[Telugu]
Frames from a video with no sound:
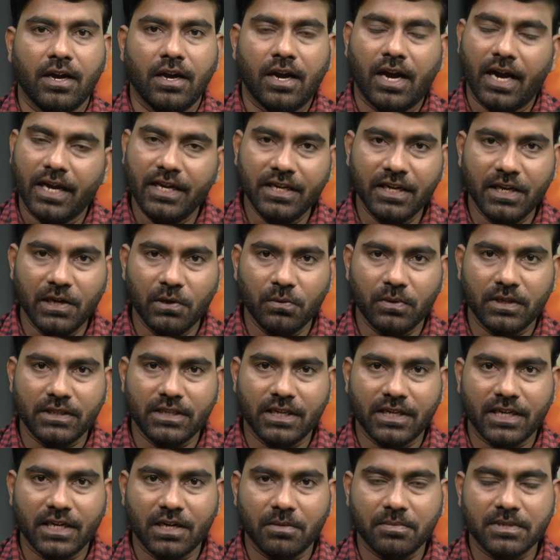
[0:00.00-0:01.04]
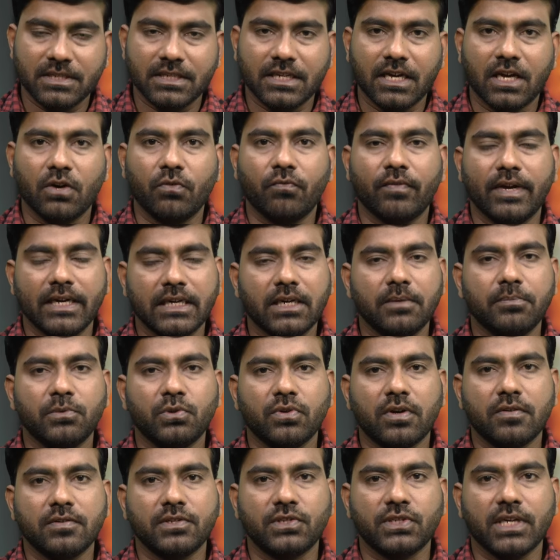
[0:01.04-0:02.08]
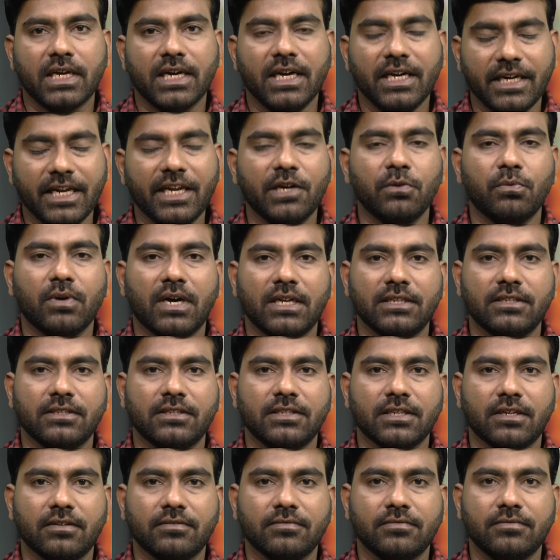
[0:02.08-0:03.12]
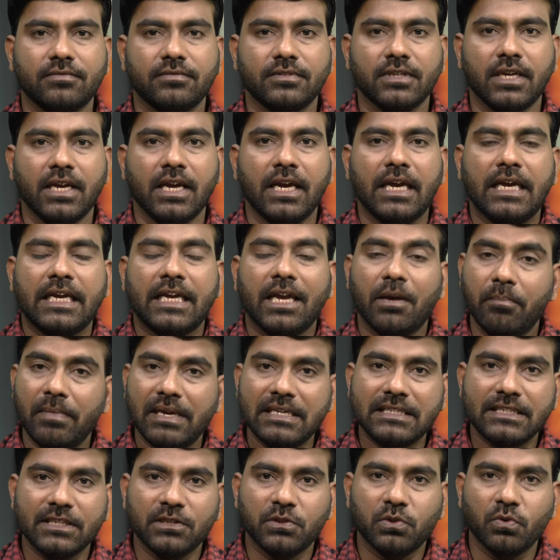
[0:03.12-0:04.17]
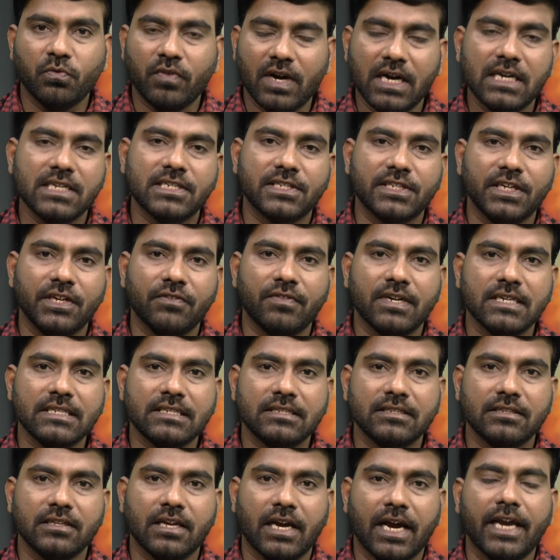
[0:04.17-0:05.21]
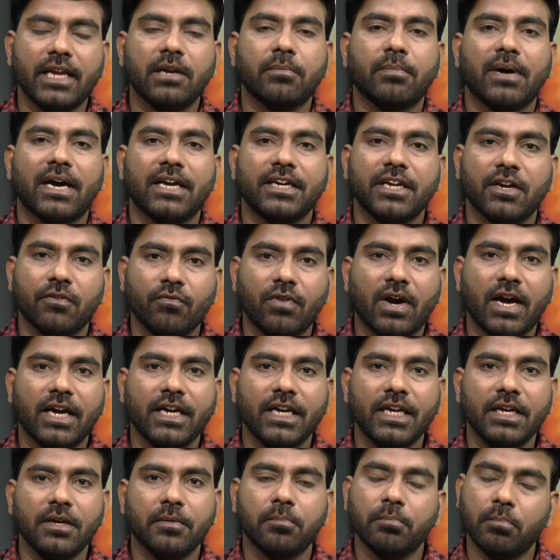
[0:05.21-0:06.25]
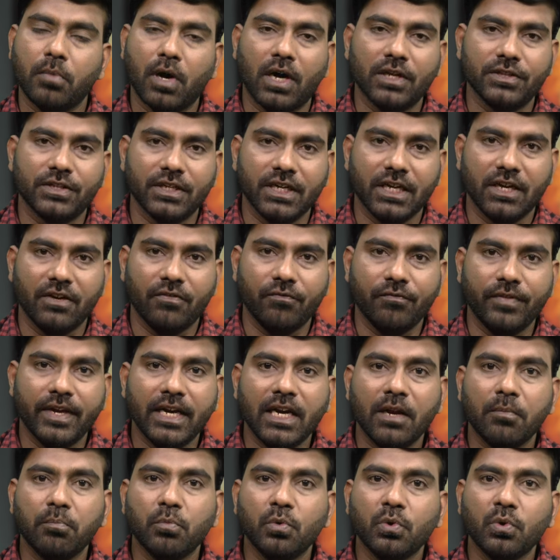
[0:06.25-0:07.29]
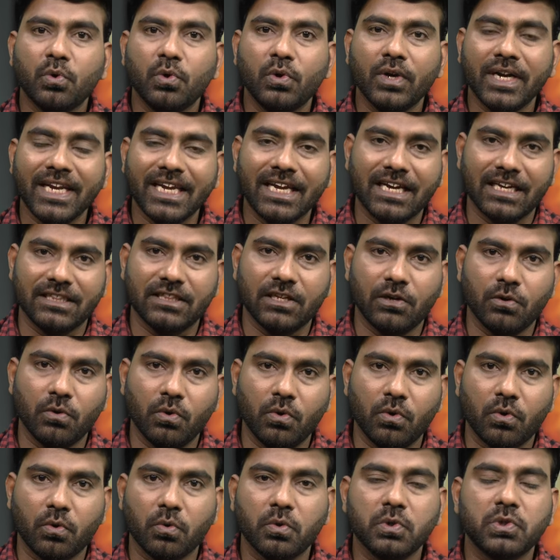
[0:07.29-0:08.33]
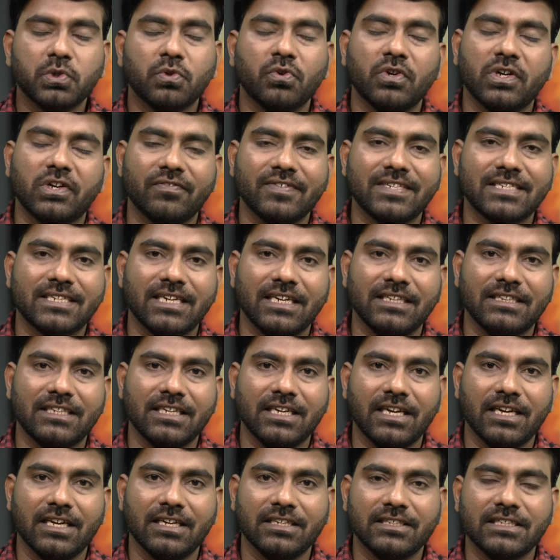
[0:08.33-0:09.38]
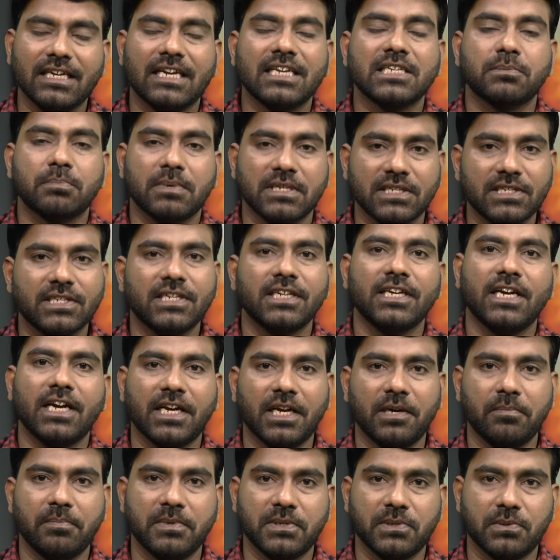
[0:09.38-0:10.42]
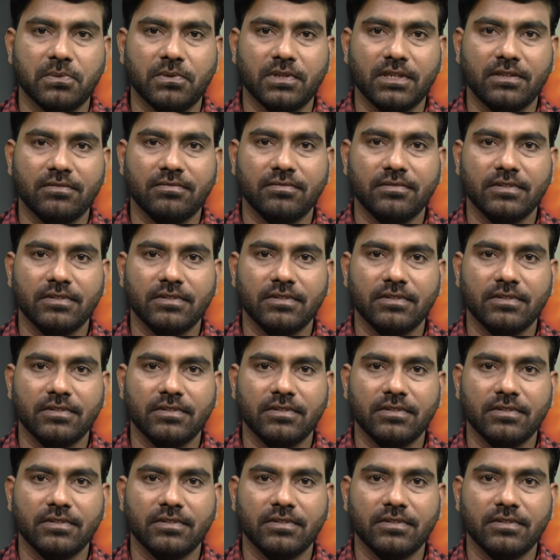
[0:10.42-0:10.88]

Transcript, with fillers: హాయ్ హలో అందరికీ నమస్కారం వెల్కమ్ టు అవర్ ఛానల్ నేను ఆదిత్య ఎమ్మెల్సీ దువ్వాడ శ్రీనివాస్ ఆయన భార్య వాణి మాధురి వీళ్ళ ముగ్గురి కథలో రోజుకో ట్విస్ట్ అయితే చాలా స్పష్టంగా కనిపిస్తుంది